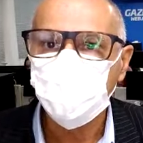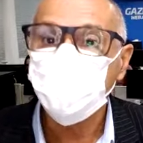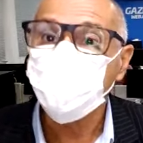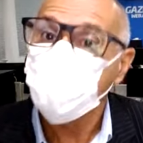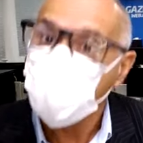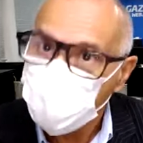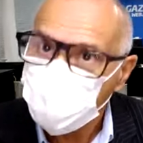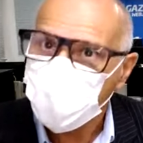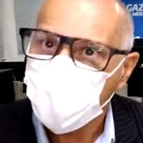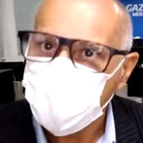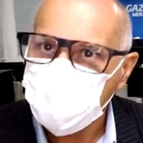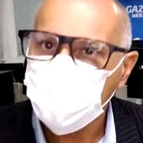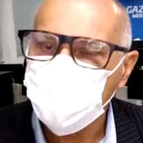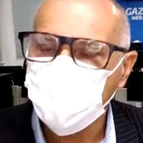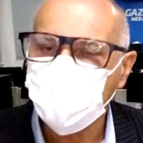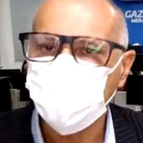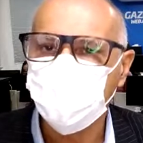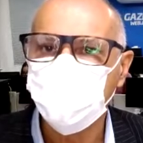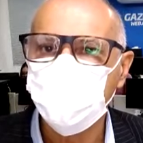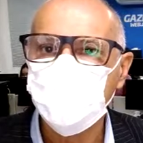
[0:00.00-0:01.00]
com
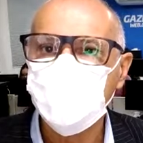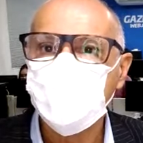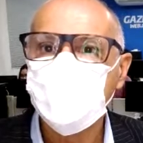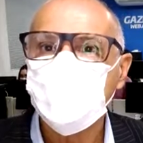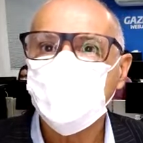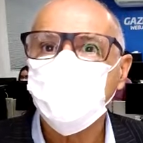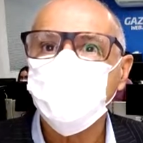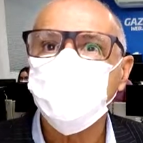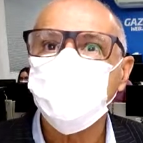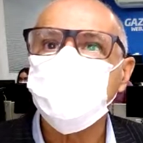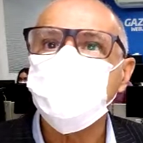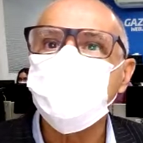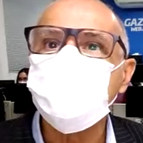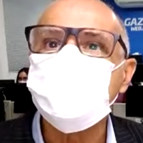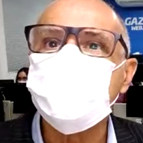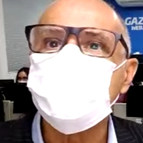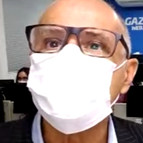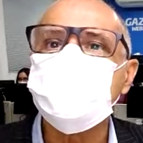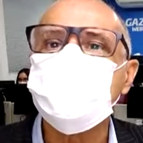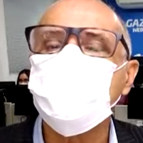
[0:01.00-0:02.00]
água dos
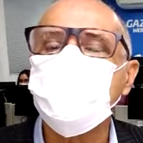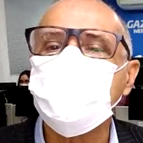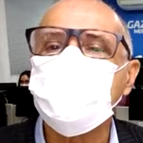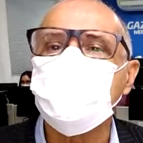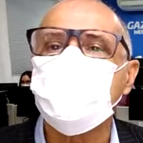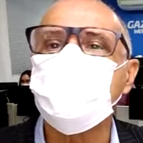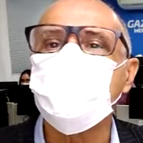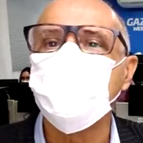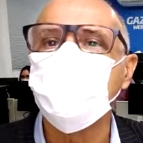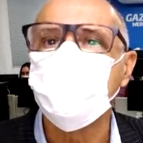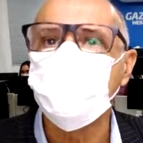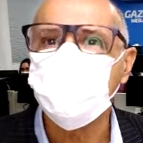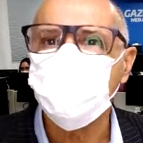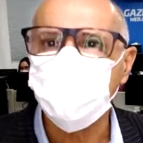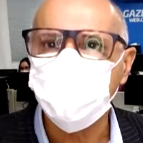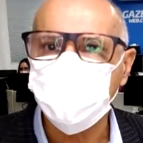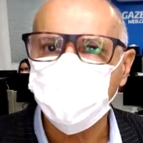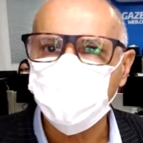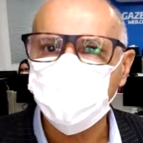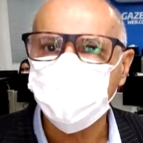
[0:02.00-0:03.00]
250
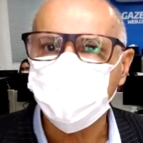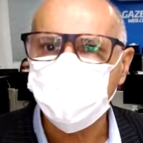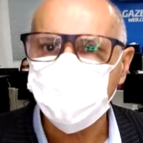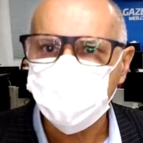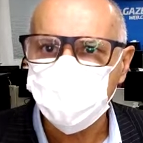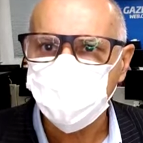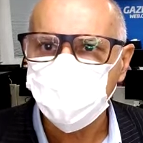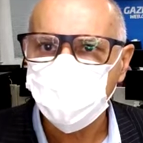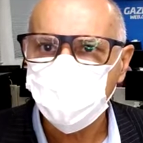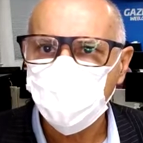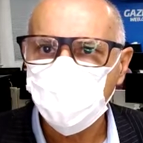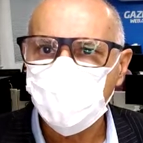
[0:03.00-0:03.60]
quilômetros previstos,